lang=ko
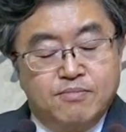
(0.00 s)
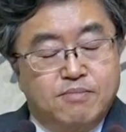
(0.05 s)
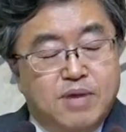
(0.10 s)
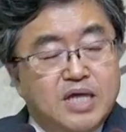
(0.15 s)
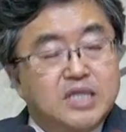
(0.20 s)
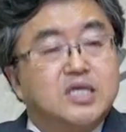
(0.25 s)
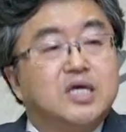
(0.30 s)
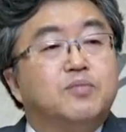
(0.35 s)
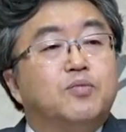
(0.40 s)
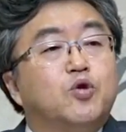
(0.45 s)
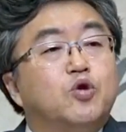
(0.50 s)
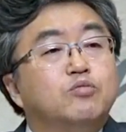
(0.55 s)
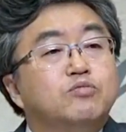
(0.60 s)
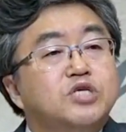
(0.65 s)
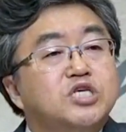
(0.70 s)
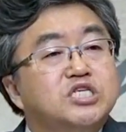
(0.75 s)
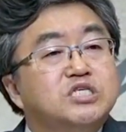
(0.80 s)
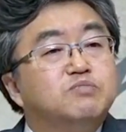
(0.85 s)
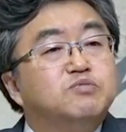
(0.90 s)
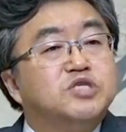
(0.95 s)
마태복음
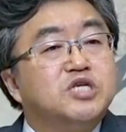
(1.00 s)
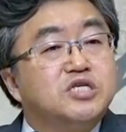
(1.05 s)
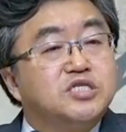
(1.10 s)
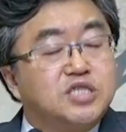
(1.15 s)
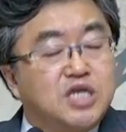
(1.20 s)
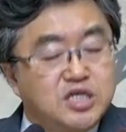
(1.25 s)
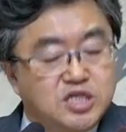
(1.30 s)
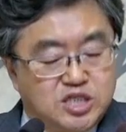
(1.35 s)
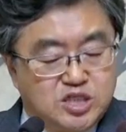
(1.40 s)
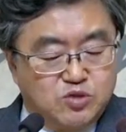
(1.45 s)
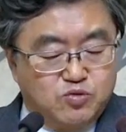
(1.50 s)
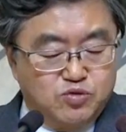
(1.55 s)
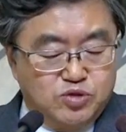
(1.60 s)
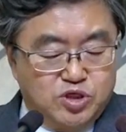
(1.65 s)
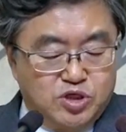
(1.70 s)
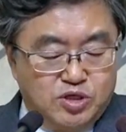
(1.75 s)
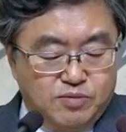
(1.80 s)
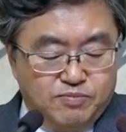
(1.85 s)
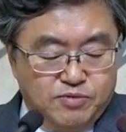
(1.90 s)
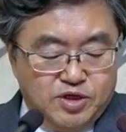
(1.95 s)
27장
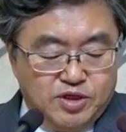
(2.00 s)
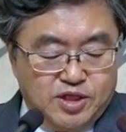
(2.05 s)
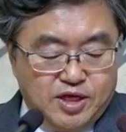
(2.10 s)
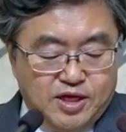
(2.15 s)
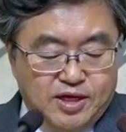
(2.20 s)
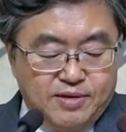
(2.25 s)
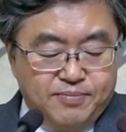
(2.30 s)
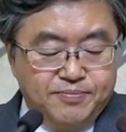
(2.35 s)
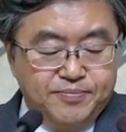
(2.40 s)
19절입니다.